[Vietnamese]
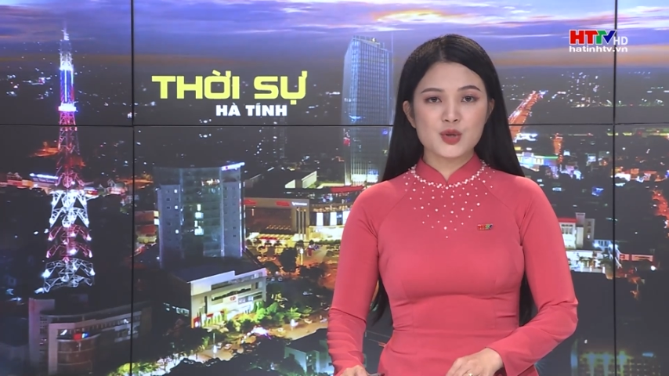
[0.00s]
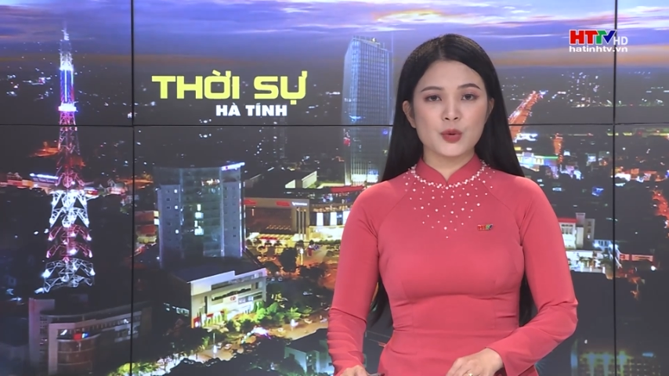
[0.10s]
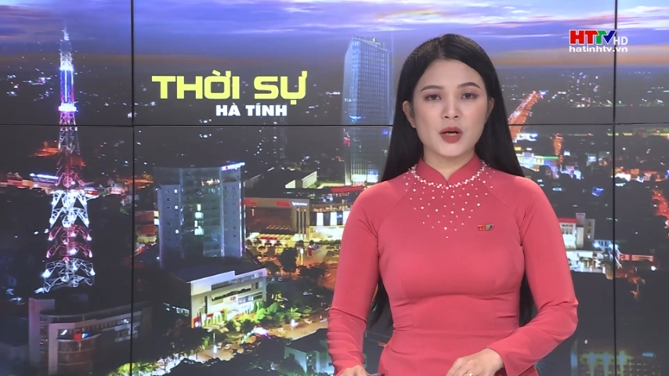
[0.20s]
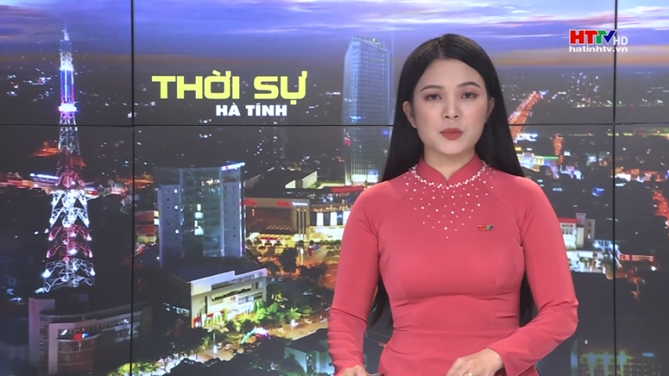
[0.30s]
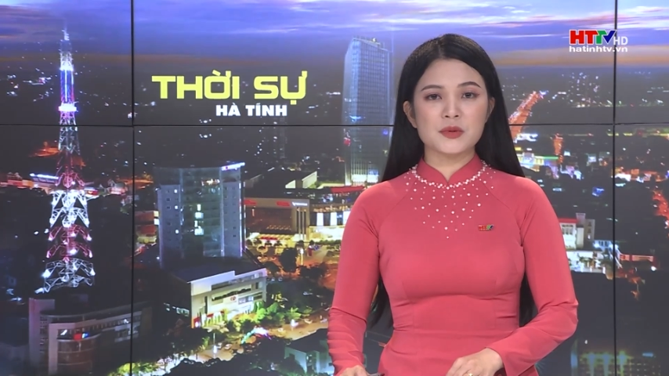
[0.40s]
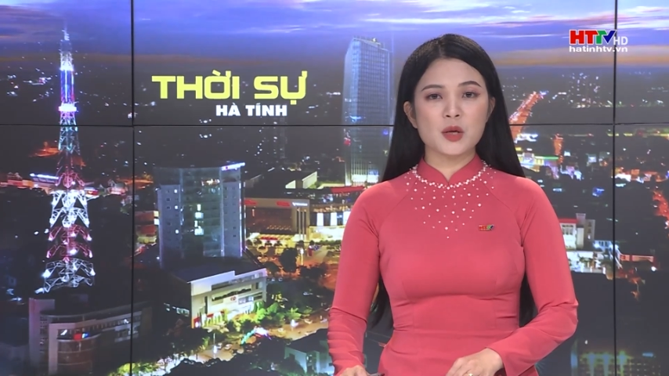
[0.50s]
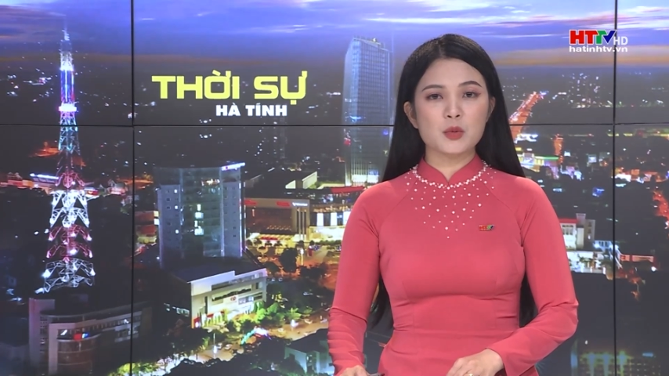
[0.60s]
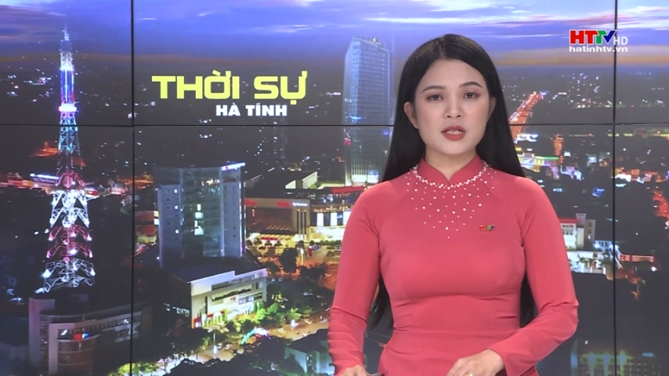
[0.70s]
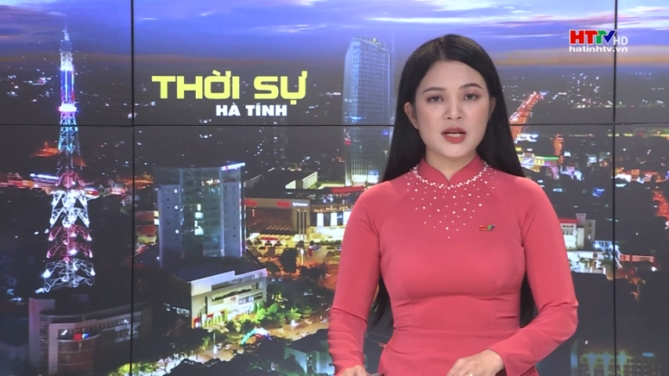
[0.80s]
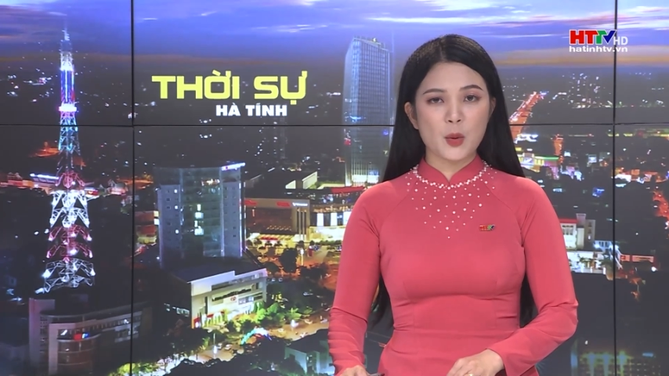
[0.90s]
chủ động
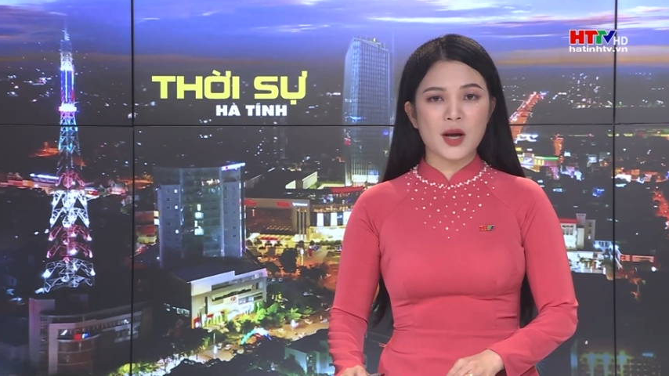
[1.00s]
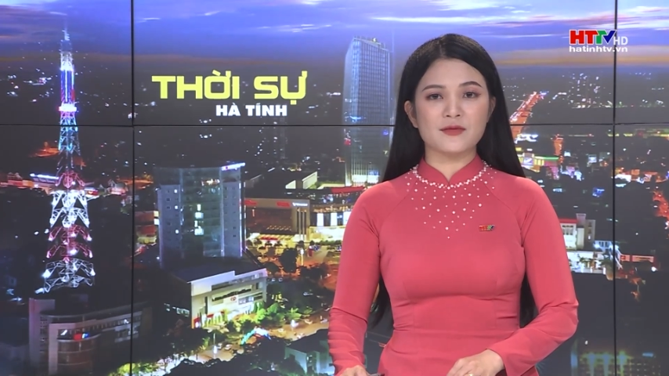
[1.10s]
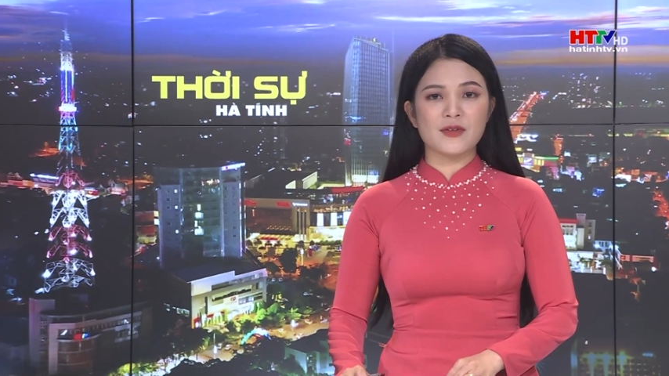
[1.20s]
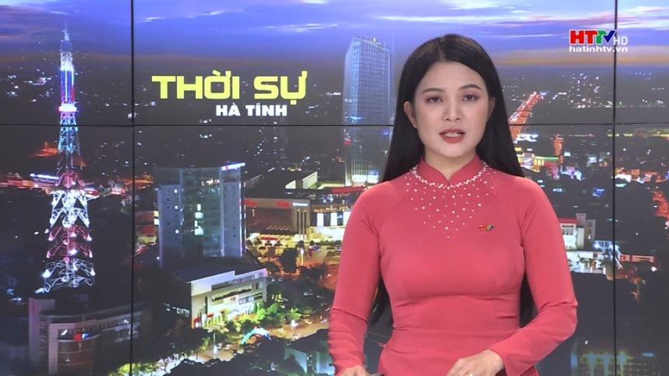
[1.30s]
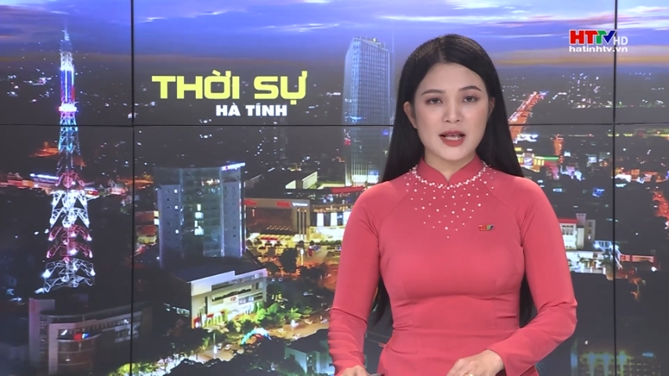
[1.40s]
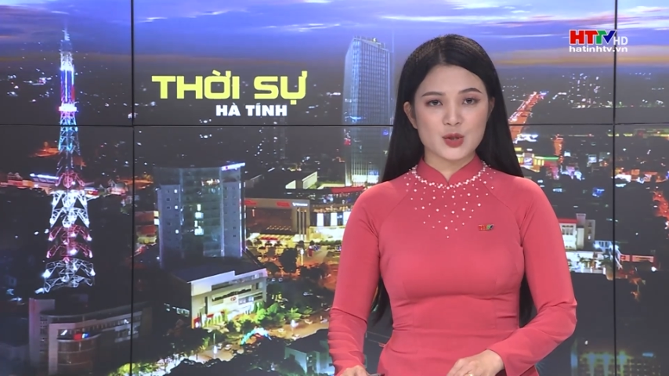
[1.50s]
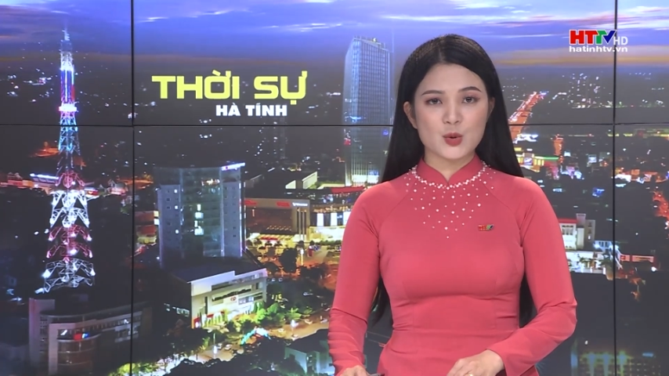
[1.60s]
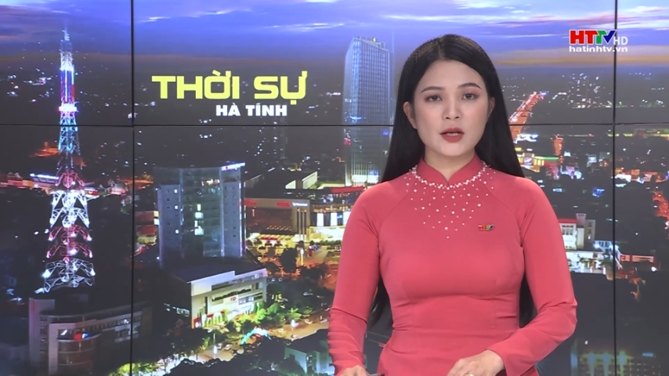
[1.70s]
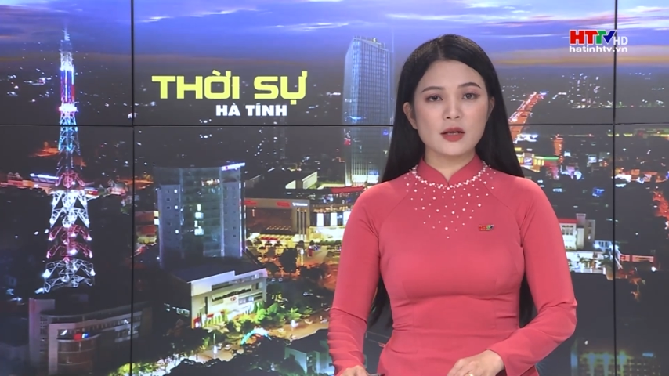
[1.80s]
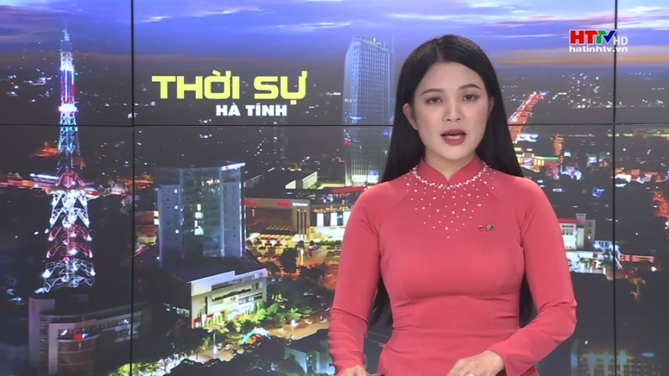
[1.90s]
trong sinh hoạt và sản
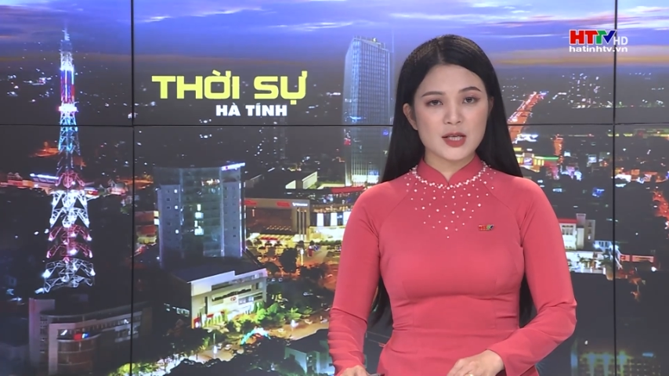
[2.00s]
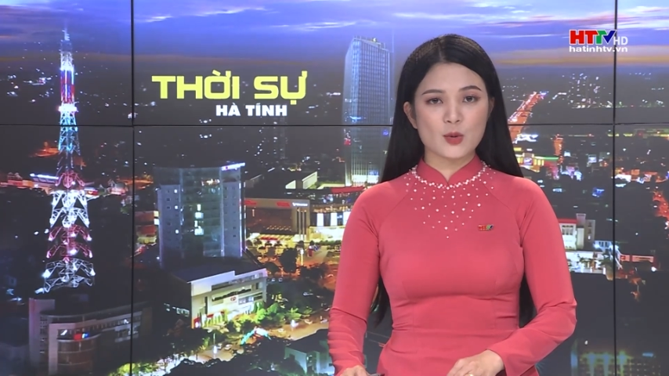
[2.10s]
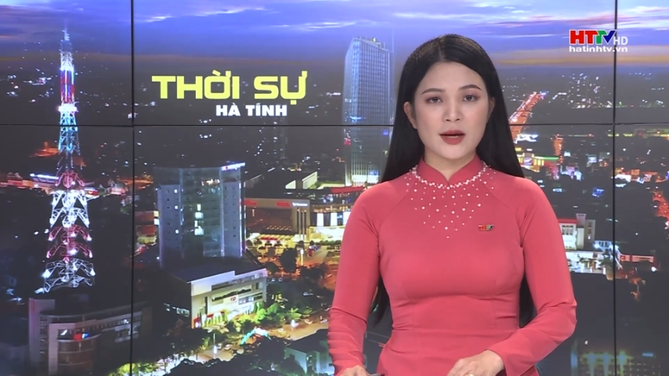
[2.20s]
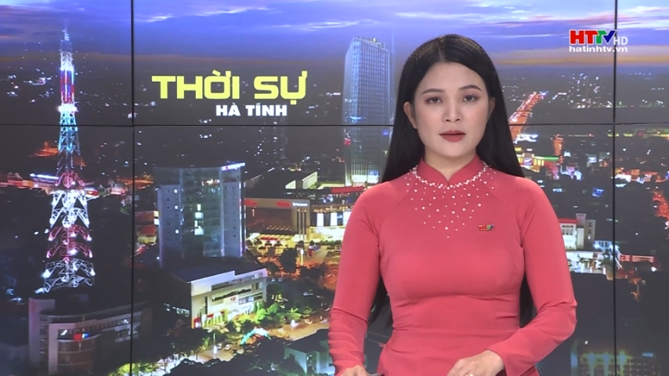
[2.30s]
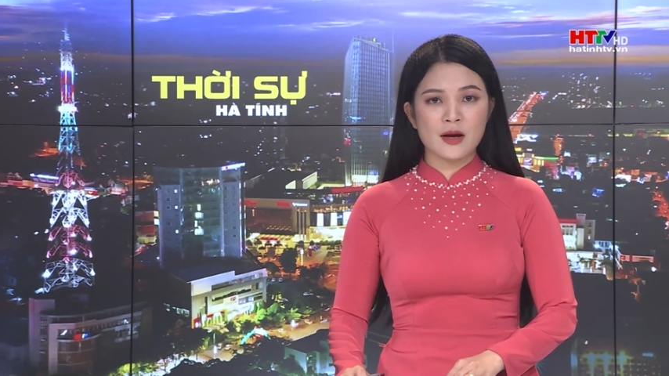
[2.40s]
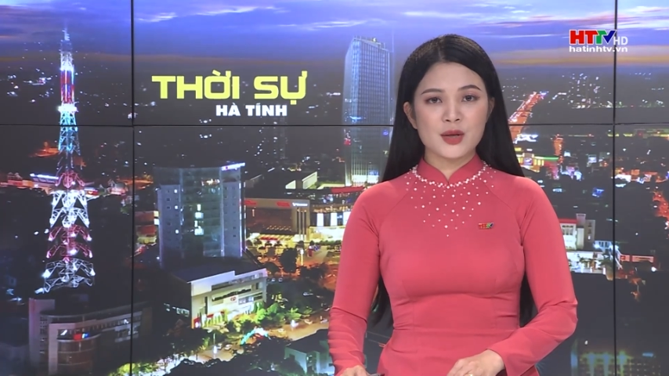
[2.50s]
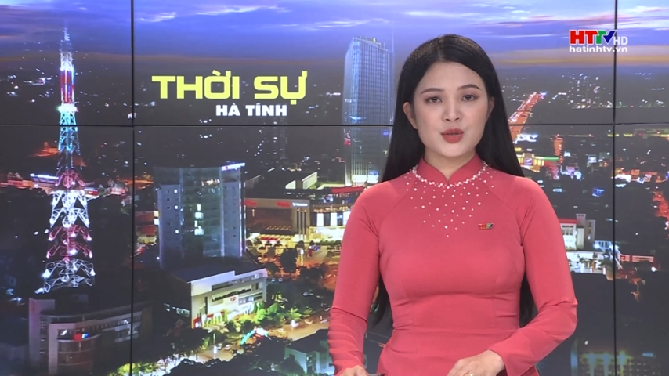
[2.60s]
xuất, kinh doanh.